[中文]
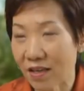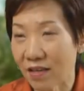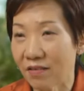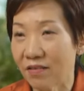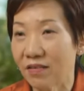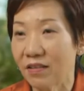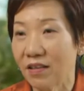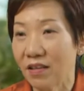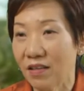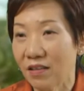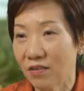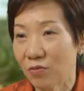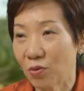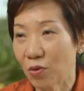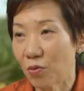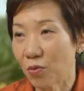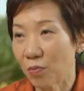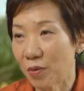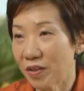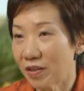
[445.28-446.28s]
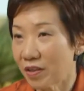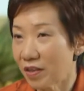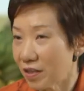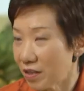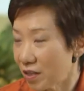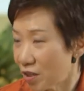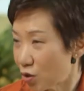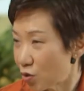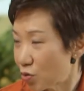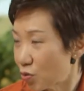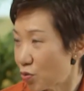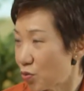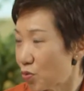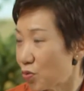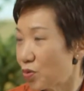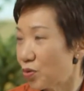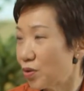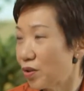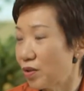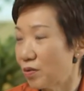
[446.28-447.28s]
间，对我们的艺
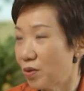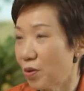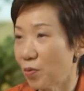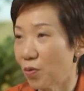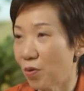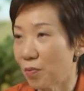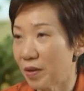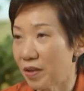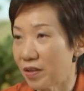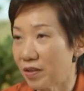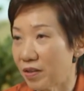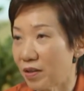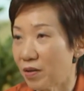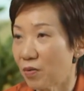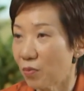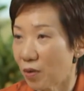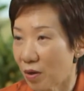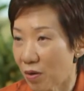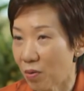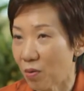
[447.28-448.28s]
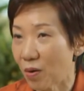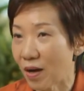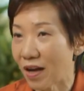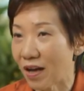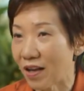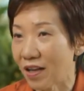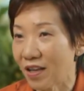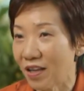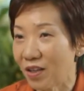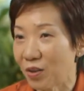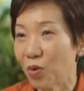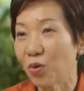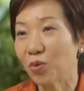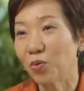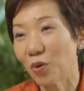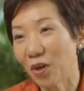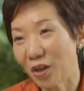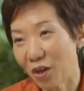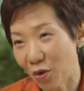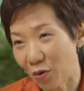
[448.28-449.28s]
术，对我们的文化，多
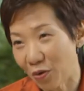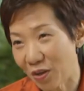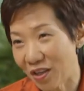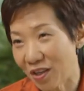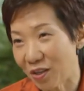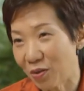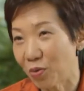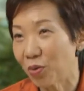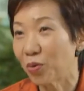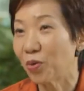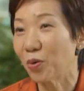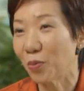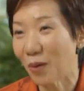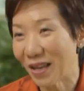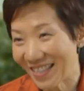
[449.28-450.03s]
多留意，多多